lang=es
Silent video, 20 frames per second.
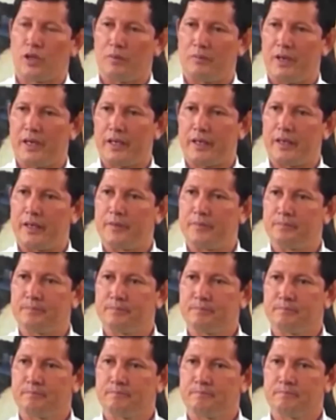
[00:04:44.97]
de María.
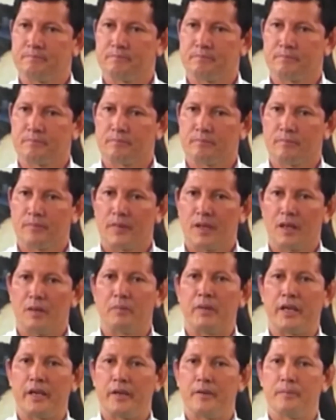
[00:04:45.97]

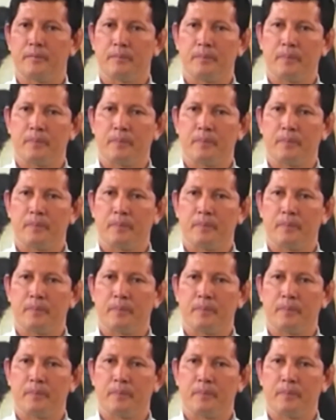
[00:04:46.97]
Mire,